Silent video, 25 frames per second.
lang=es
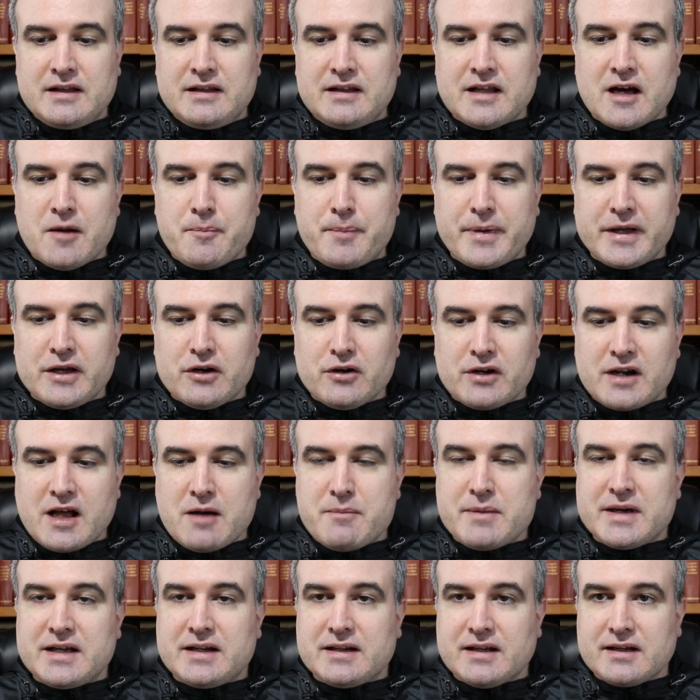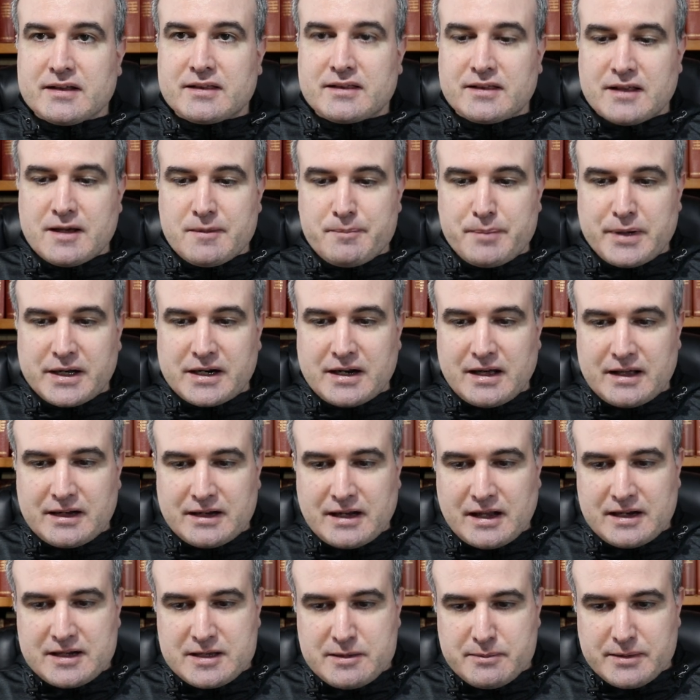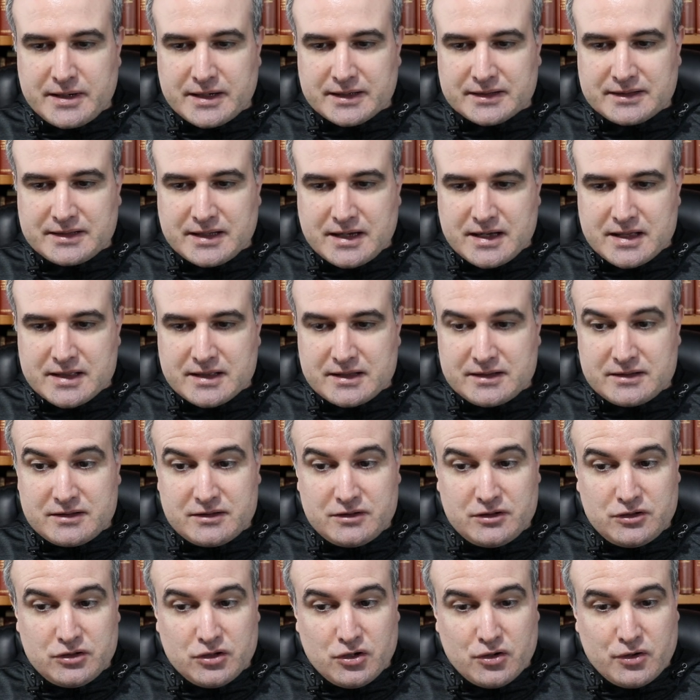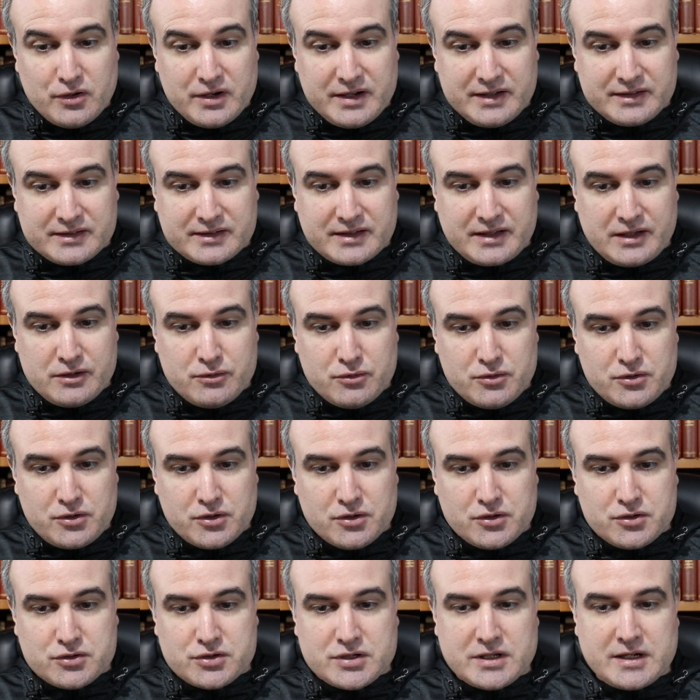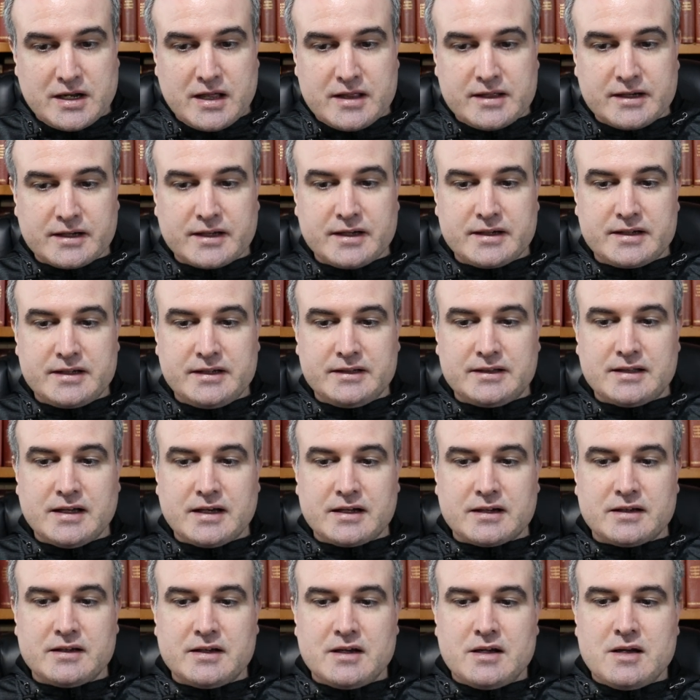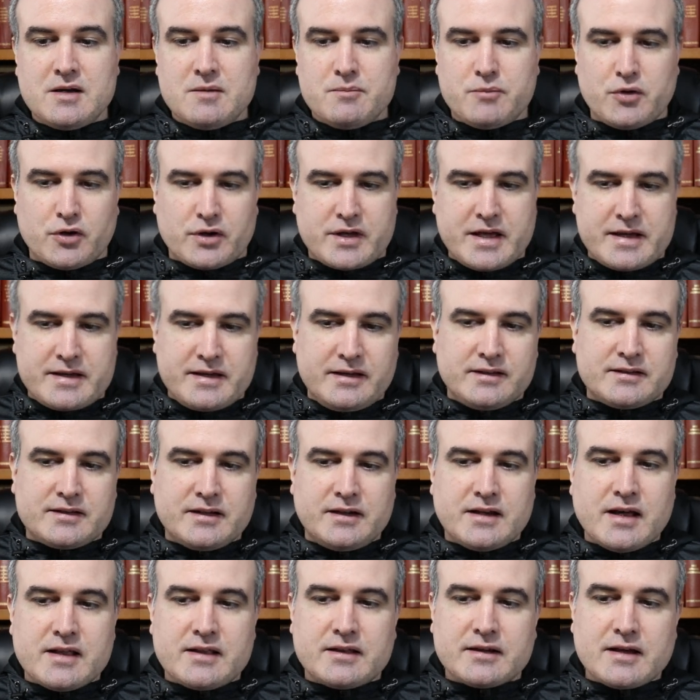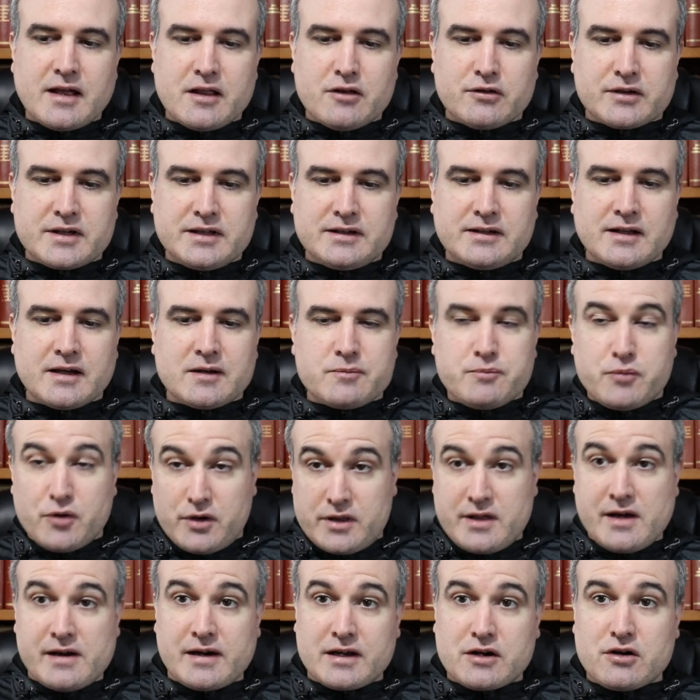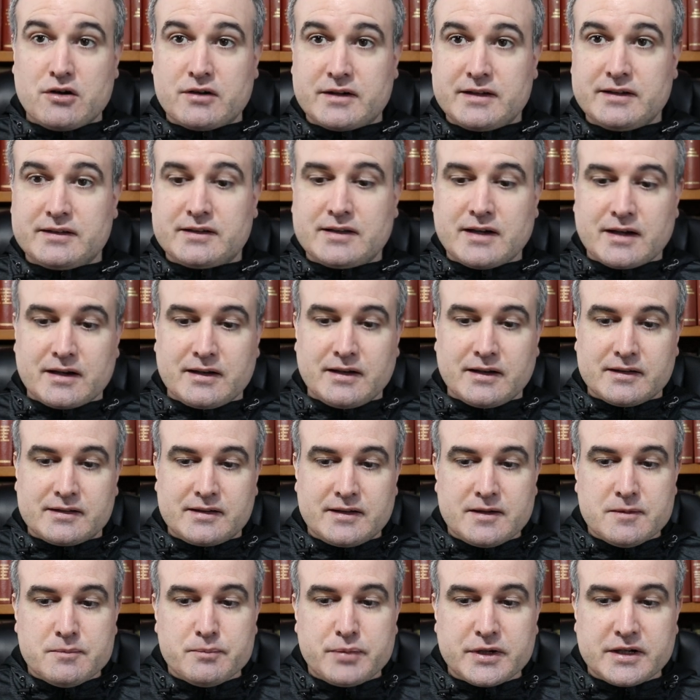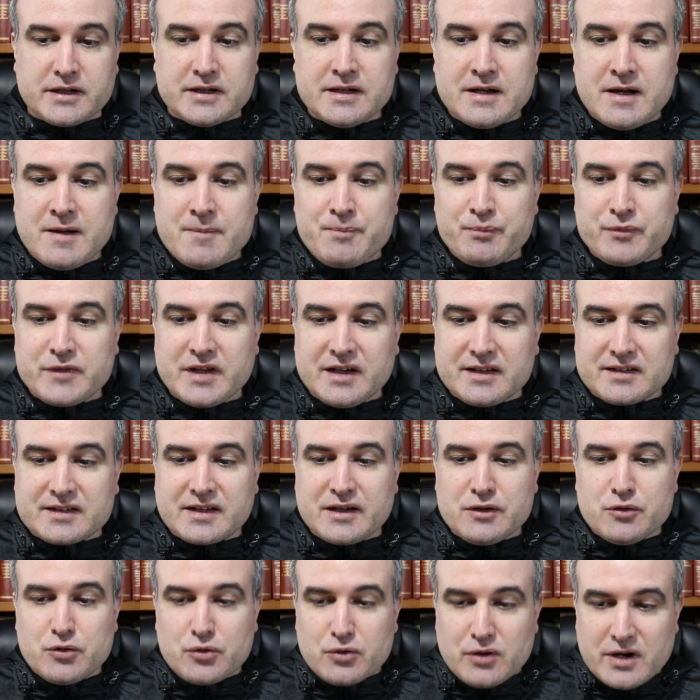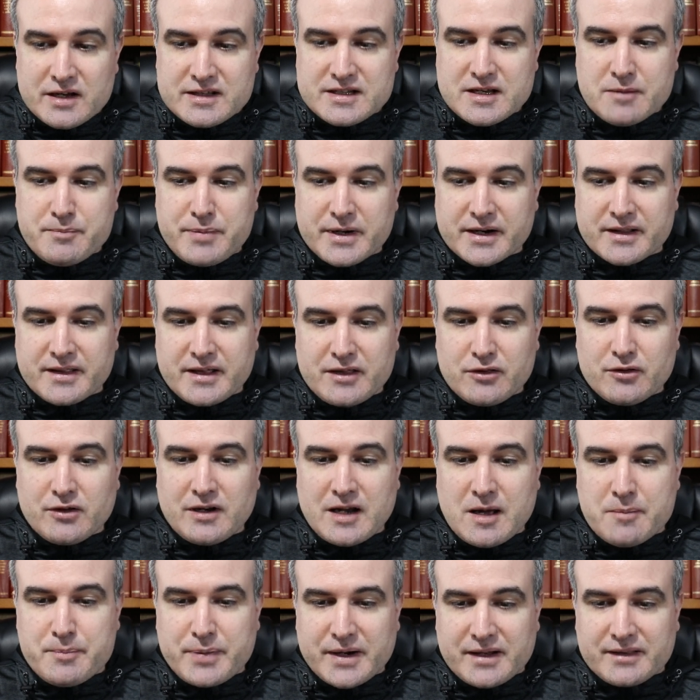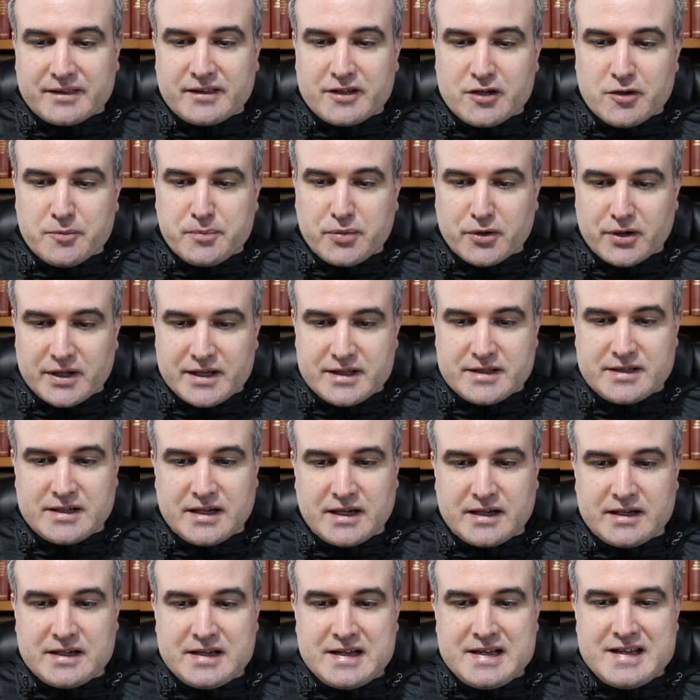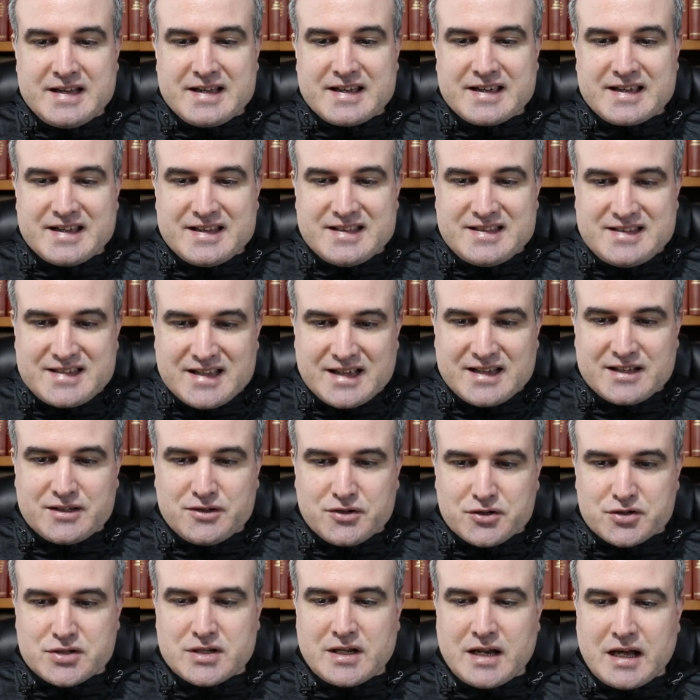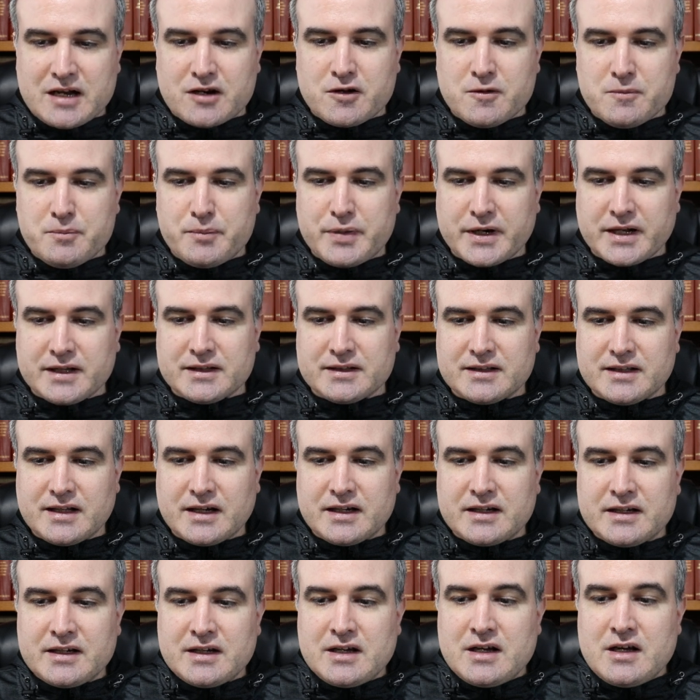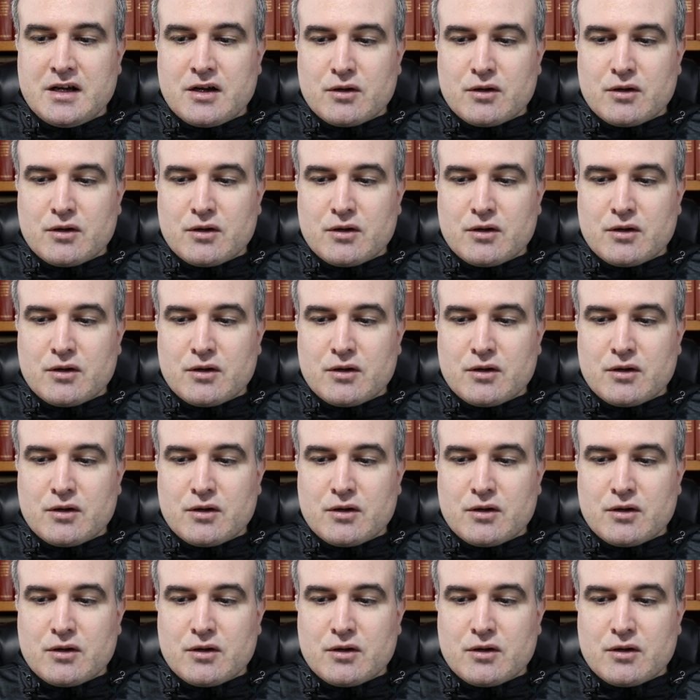La peor amenaza para la libertad no es que uno se la deje quitar, porque quien se la ha dejado quitar puede reconquistarla siempre, es que uno haya perdido el aprecio por ella, que ya no se la comprenda.